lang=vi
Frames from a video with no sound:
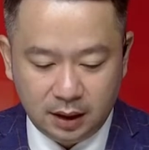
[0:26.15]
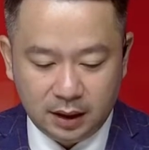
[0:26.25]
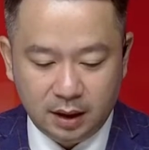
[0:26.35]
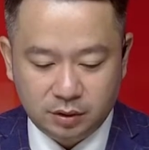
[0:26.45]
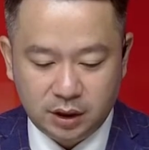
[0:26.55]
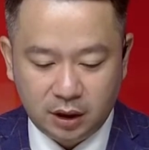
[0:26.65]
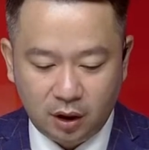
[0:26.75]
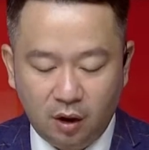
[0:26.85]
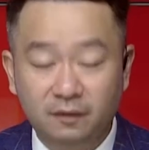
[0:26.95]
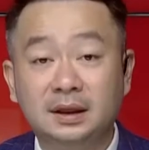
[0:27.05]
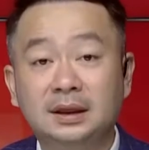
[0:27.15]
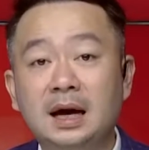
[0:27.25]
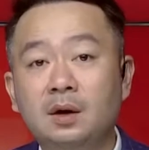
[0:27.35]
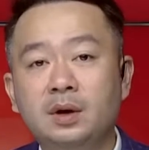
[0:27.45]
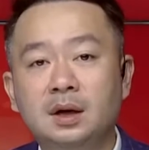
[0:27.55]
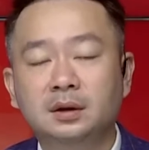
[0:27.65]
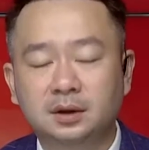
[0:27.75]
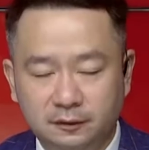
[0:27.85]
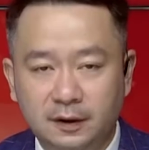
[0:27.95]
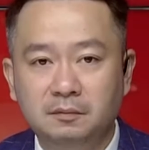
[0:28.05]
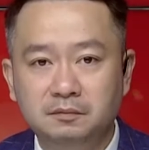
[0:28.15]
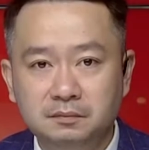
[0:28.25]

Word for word: điều trị khó và tăng nguy cơ tử vong.